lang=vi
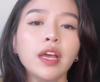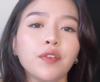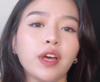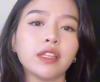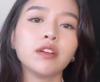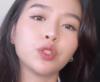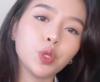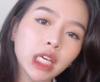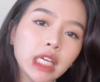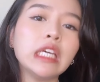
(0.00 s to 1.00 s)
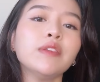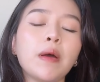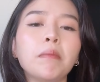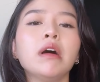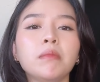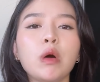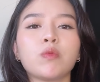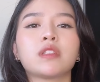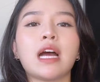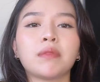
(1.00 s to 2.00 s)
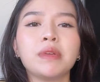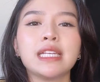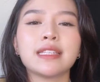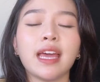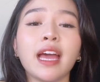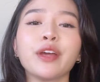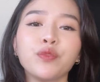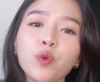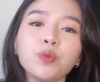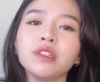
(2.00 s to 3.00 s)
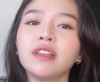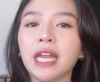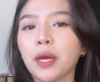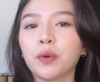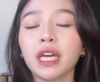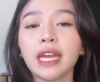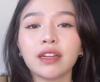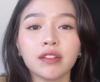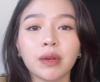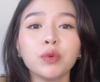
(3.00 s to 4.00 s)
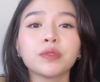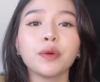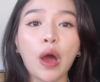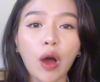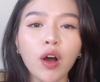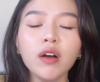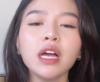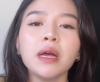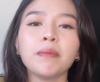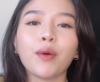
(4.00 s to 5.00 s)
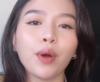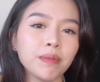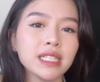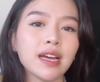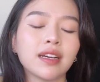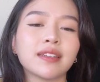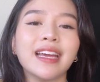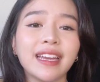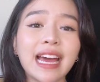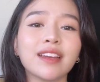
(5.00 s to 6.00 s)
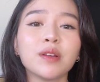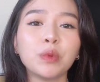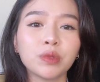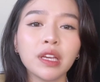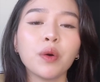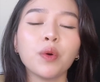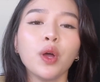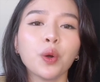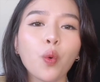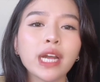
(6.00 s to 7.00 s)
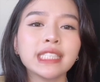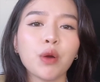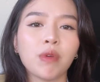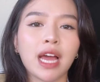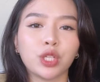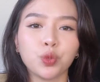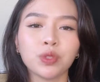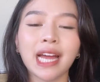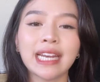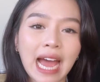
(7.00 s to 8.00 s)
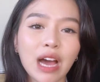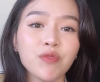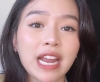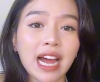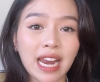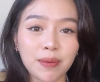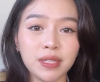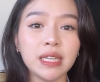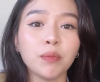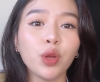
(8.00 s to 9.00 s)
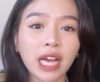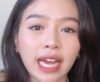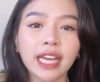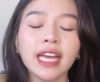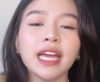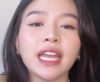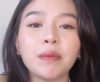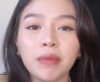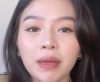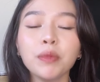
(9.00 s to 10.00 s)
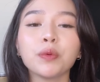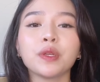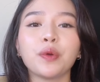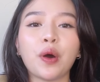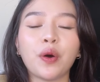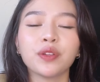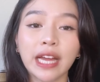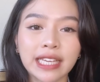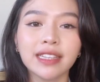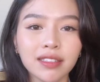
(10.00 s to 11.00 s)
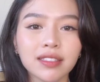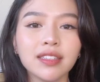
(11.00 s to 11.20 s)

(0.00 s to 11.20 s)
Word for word: và thường suy nghĩ và mơ mộng rằng mình sẽ hạnh phúc như thế nào khi đạt được cái mục tiêu đó mà quên mất rằng để đạt được mục tiêu quan trọng là chúng ta đã và đang làm gì mỗi ngày để biến mục tiêu đó thành hiện thực